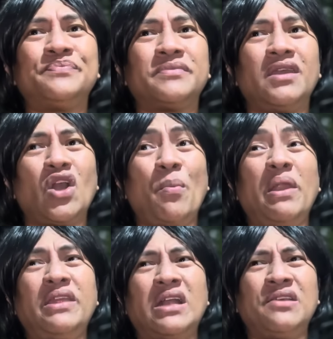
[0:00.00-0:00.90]
Ikaw pala
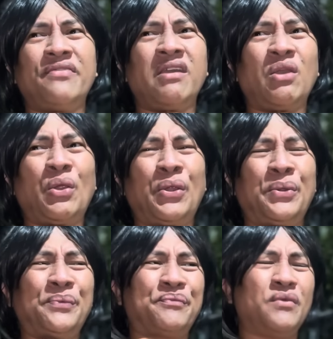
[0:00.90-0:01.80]
daddy finger.
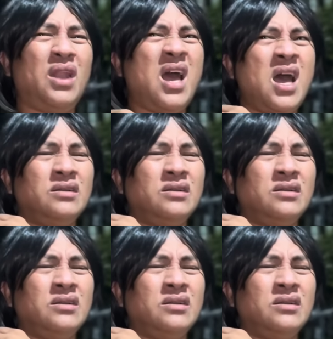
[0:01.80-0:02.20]
Wala?